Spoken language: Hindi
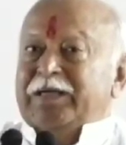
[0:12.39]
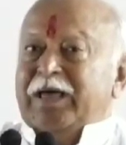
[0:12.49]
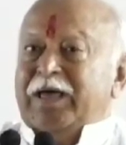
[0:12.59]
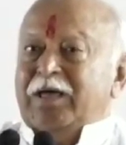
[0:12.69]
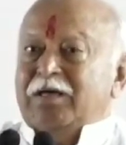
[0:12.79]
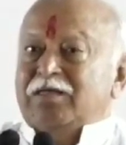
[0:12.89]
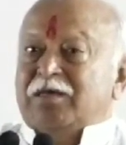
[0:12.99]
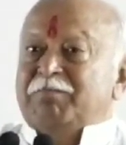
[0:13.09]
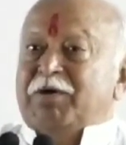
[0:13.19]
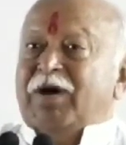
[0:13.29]
लिए
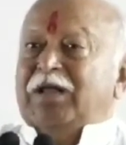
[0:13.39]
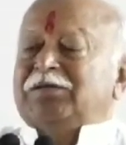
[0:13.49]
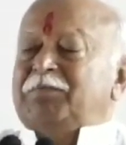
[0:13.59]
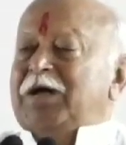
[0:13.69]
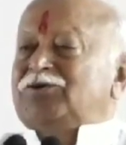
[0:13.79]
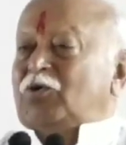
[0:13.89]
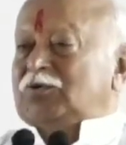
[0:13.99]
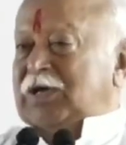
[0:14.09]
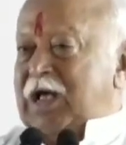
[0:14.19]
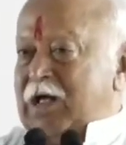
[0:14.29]
जिम्मेवार समाज
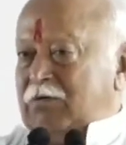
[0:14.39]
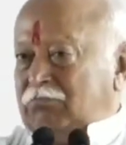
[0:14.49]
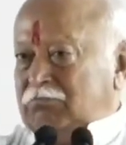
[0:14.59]
कौन सा है